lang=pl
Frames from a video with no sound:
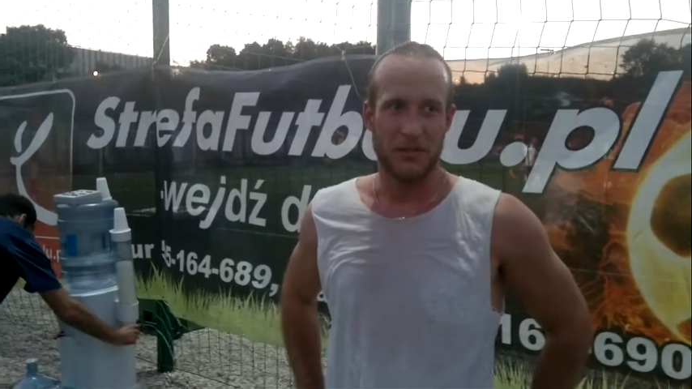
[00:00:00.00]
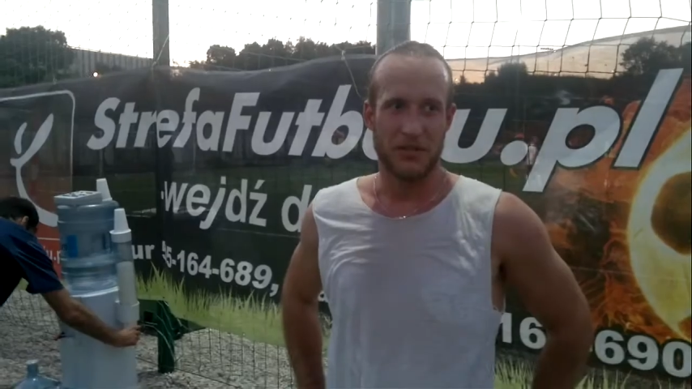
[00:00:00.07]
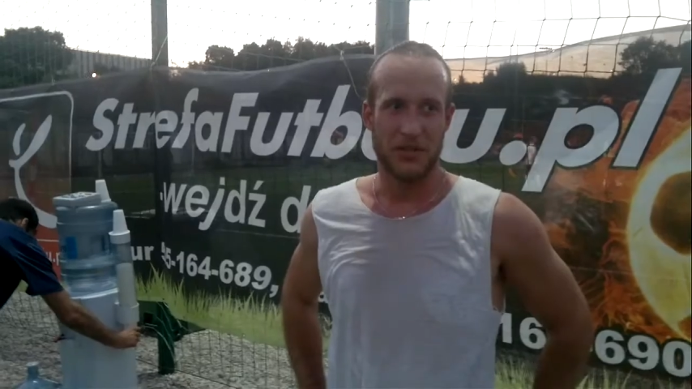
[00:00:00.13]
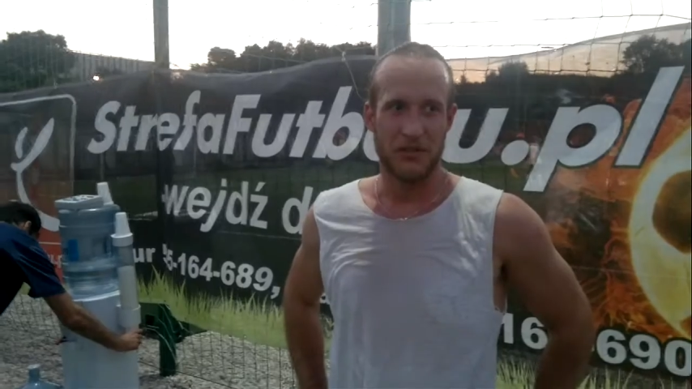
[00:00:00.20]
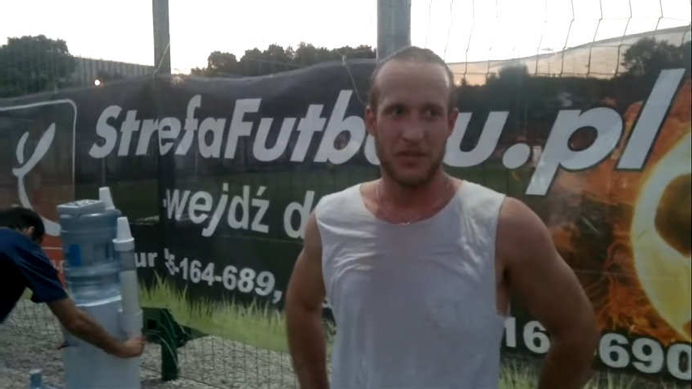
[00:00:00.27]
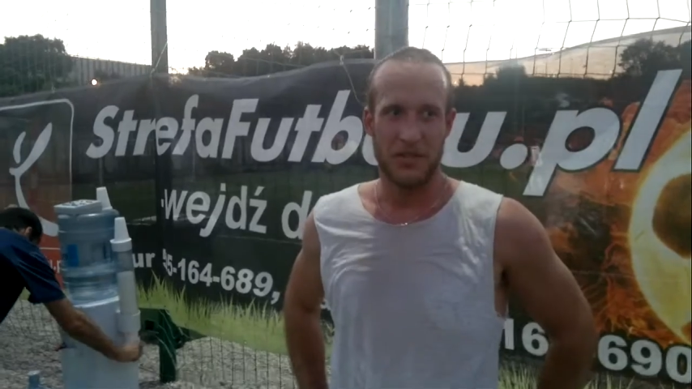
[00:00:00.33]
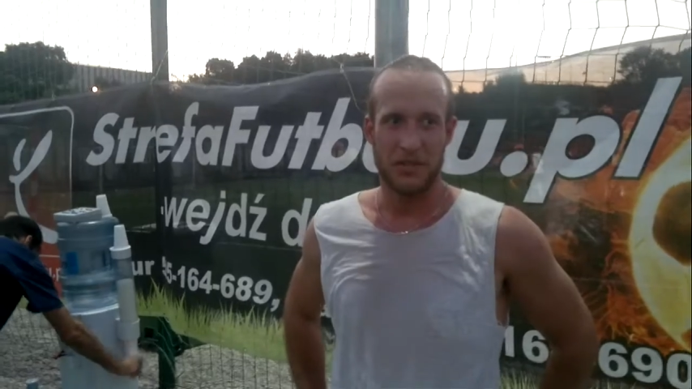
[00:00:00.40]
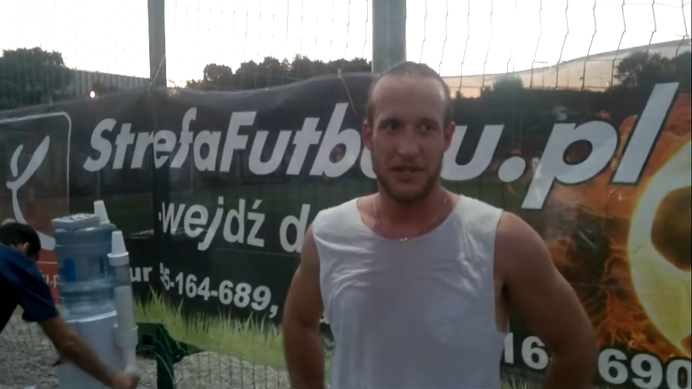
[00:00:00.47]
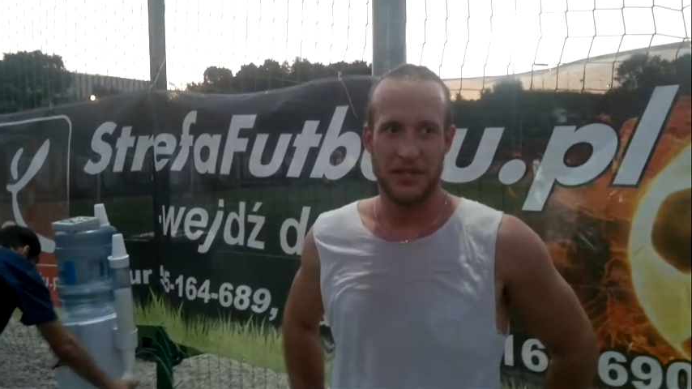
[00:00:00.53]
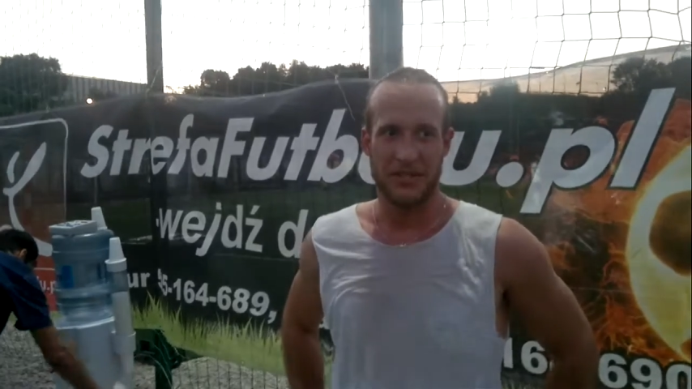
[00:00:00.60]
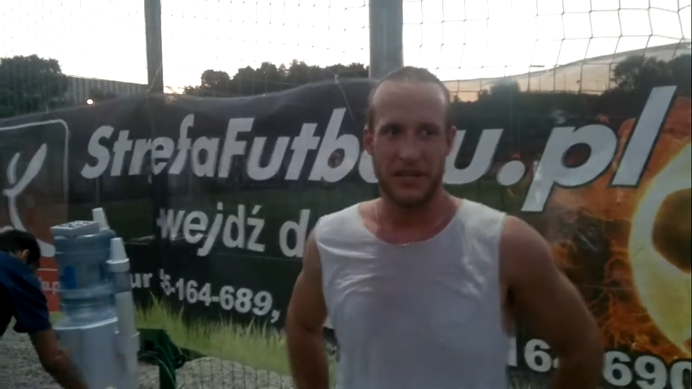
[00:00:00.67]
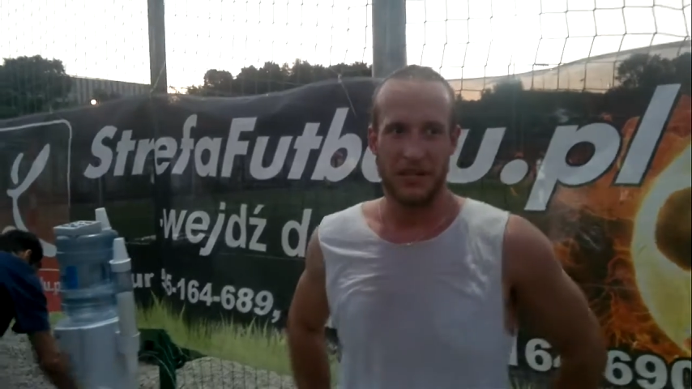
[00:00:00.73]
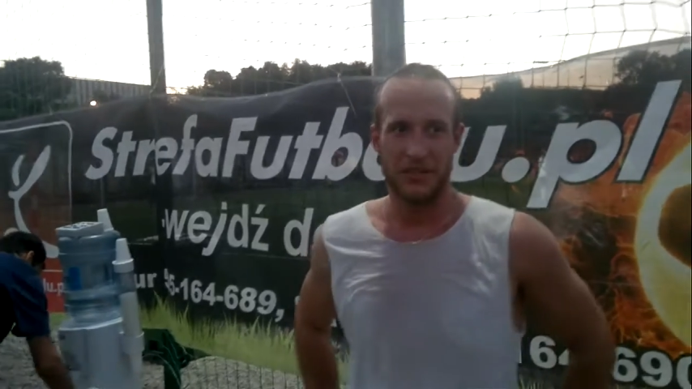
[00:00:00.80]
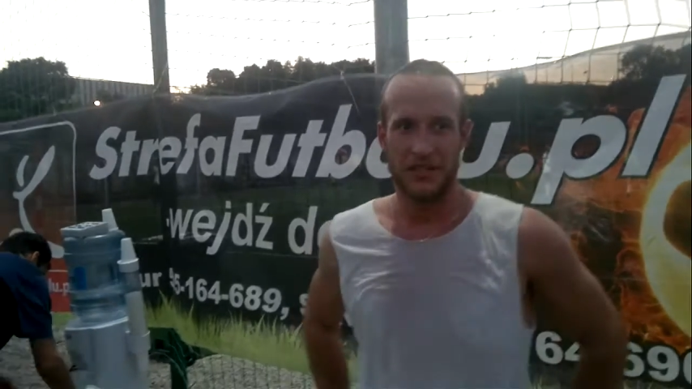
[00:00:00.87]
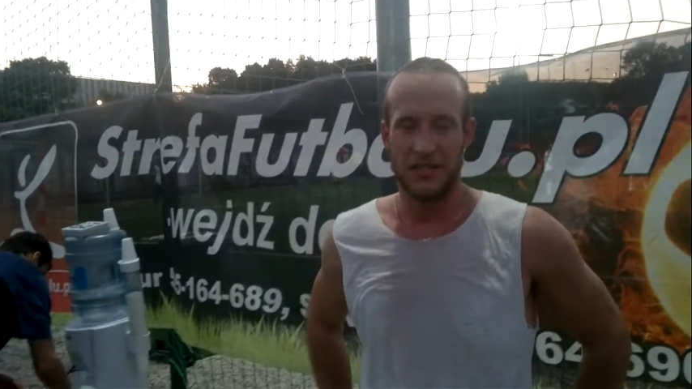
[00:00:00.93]
przegrywaliśmy
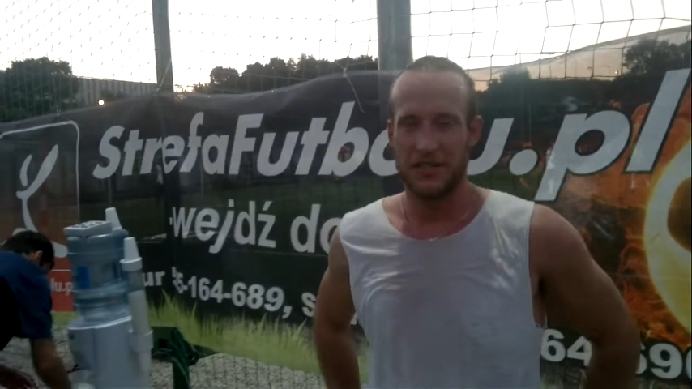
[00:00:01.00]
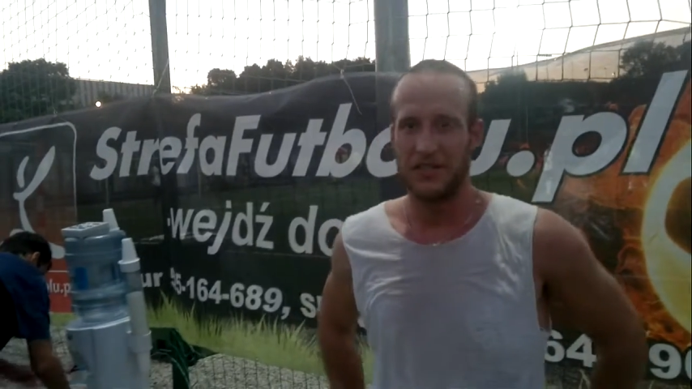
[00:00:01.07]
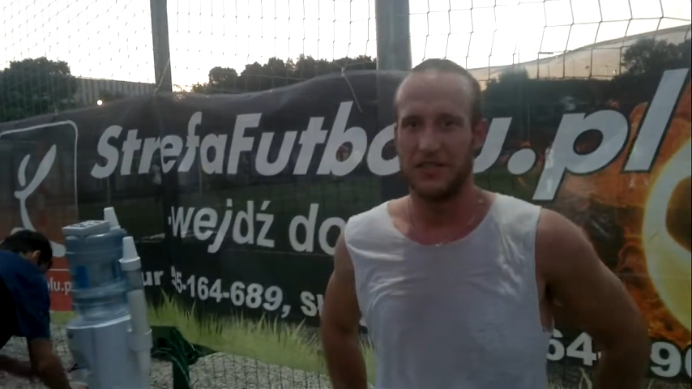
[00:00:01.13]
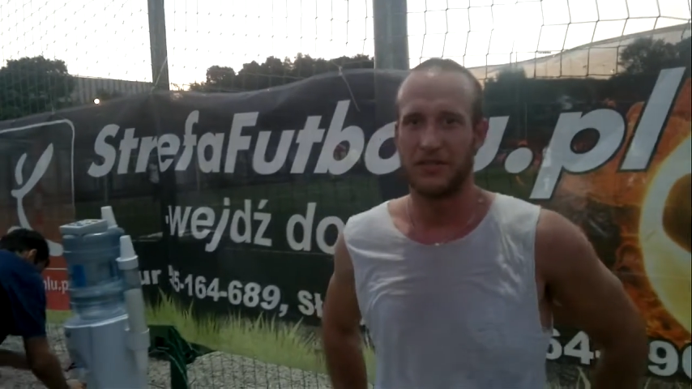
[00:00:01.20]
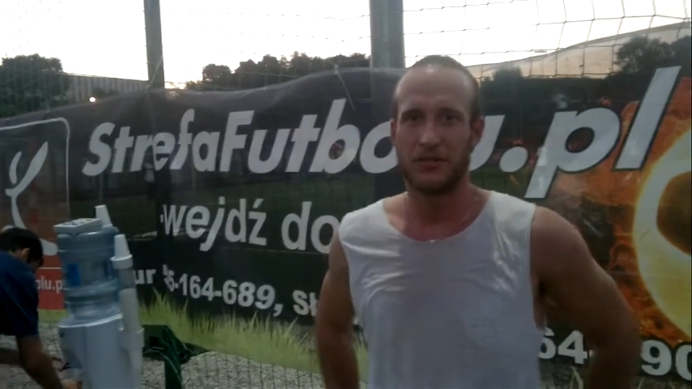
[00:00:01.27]
1-0 i